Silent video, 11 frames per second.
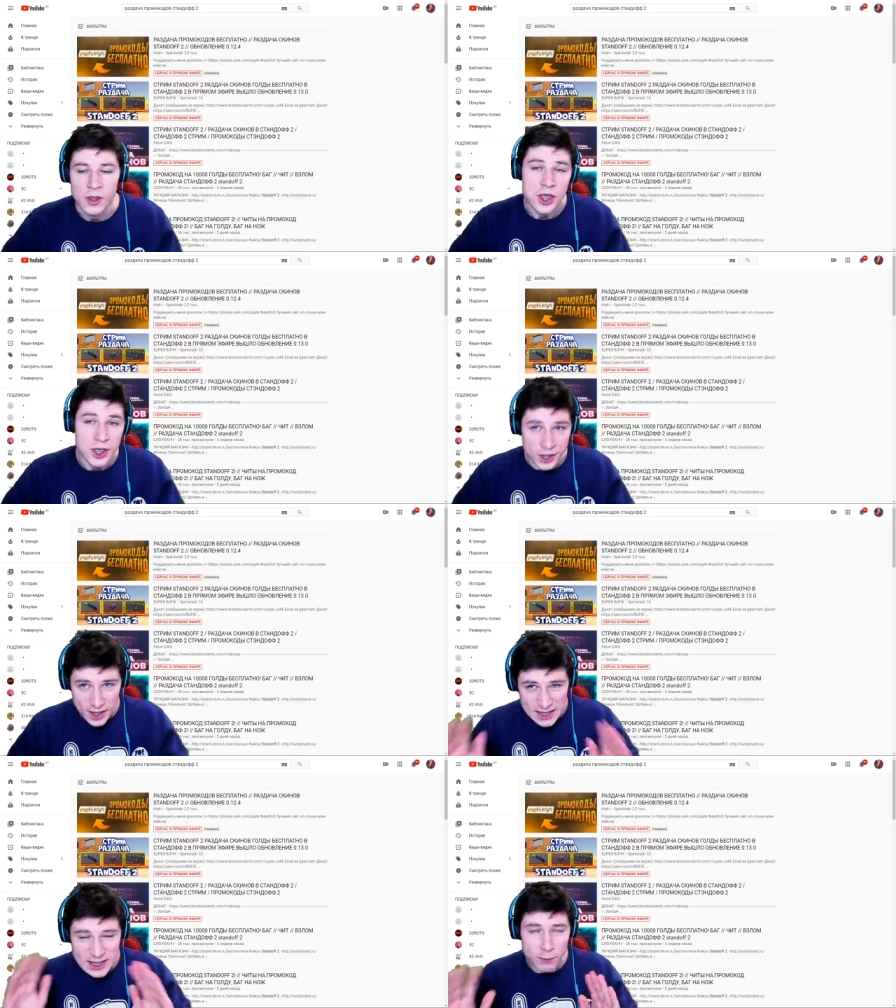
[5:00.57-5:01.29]

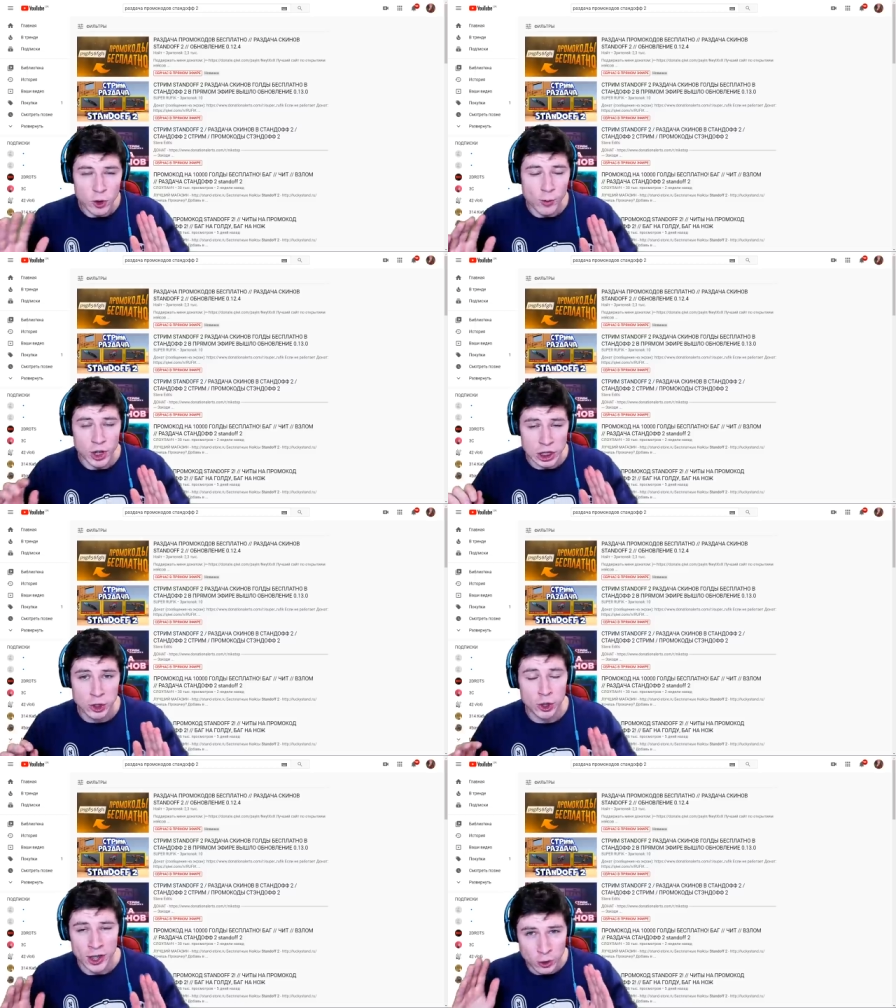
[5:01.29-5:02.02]
Если вы думаете,
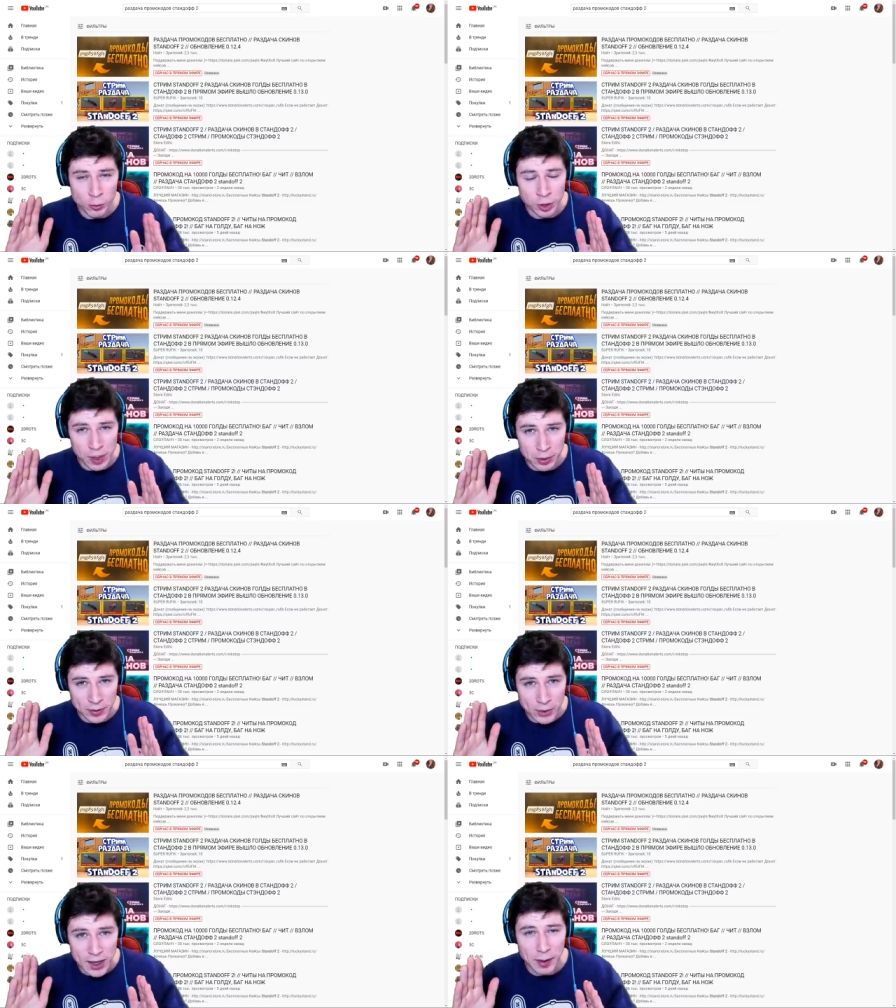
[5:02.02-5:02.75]
что это надуманная
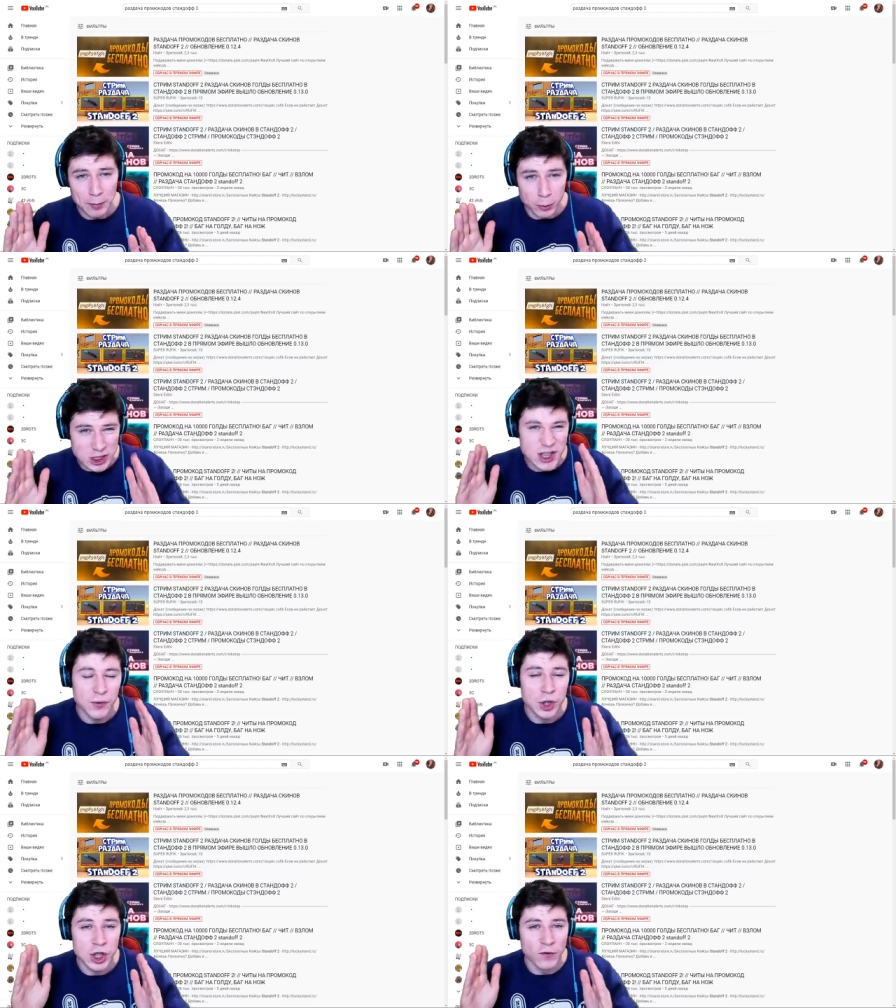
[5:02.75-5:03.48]
проблема, просто
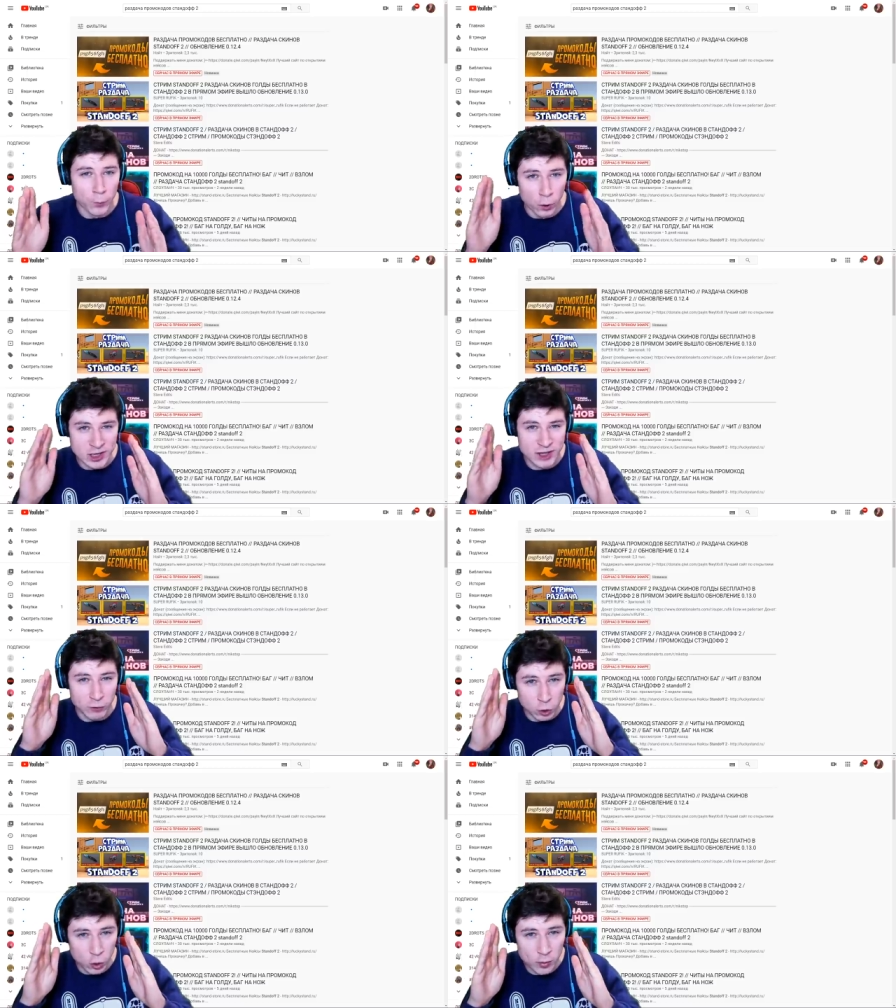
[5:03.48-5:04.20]
введите в поиск в
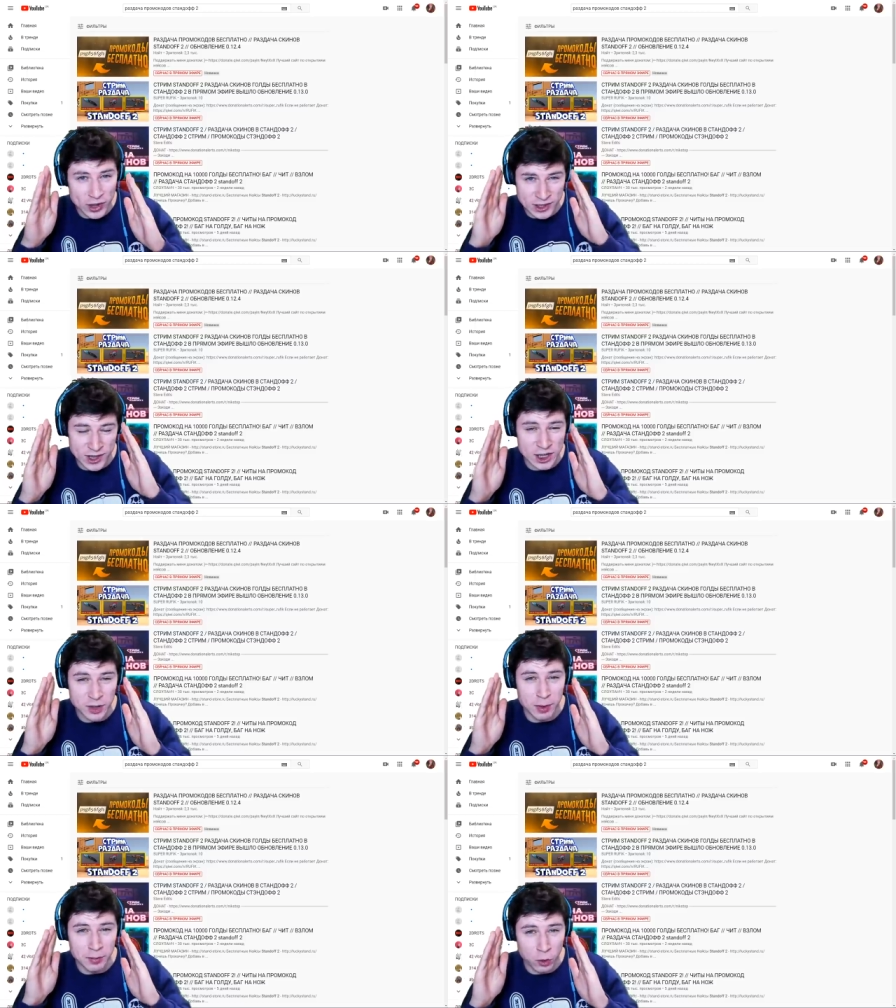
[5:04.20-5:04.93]
ютубе
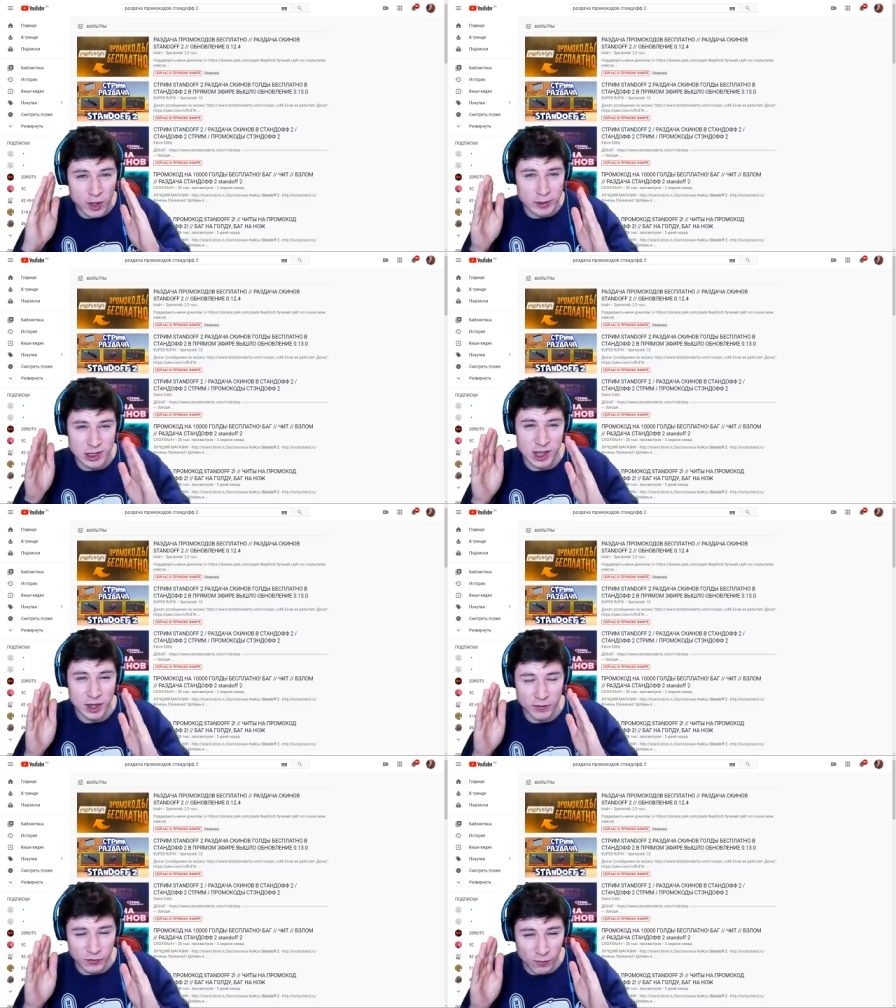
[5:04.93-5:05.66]
раздача промокодов
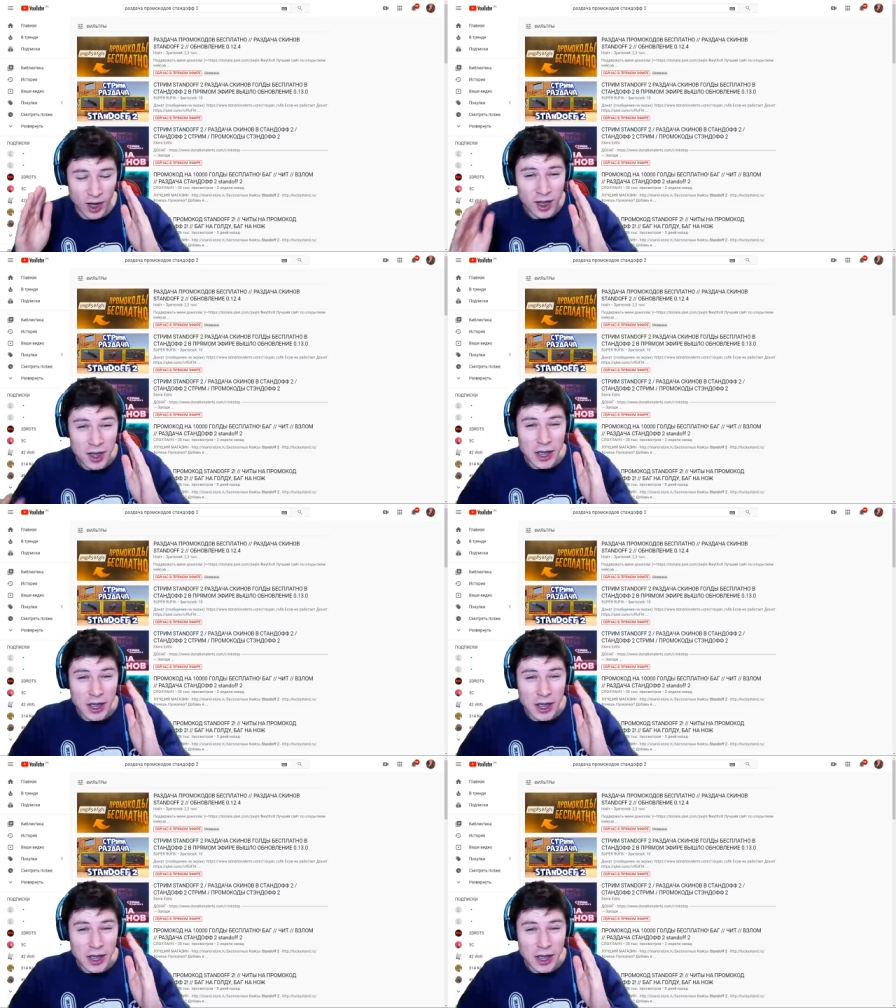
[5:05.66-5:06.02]
стендов 2.